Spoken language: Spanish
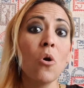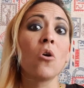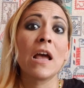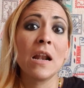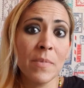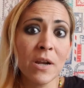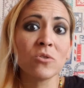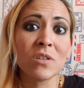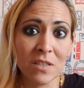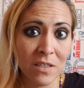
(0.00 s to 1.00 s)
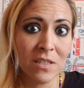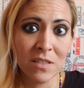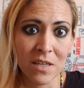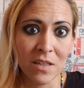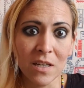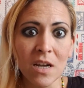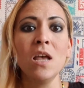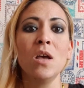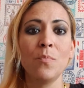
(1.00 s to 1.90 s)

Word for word: O que al menos así se sienten.